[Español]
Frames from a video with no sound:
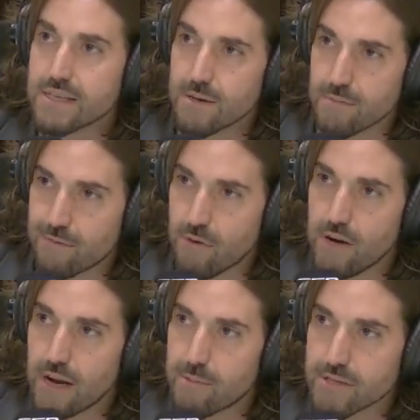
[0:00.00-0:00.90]
Se me
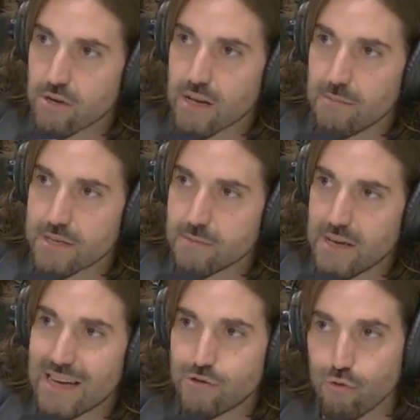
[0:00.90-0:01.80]
fue la persona que más
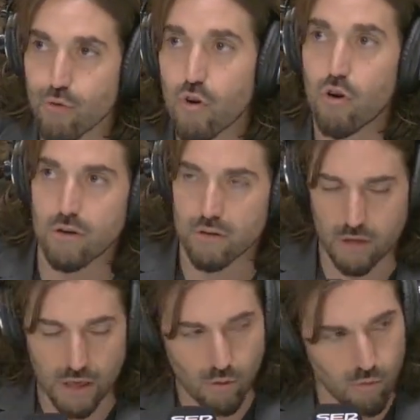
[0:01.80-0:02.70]
me ayudó
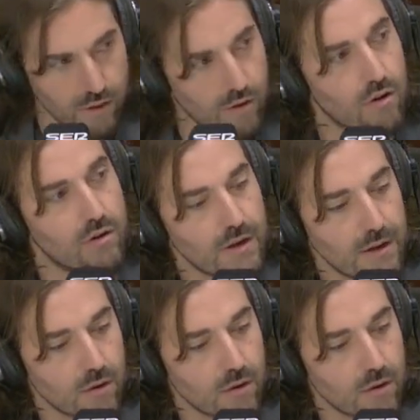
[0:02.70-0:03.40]
y cuidó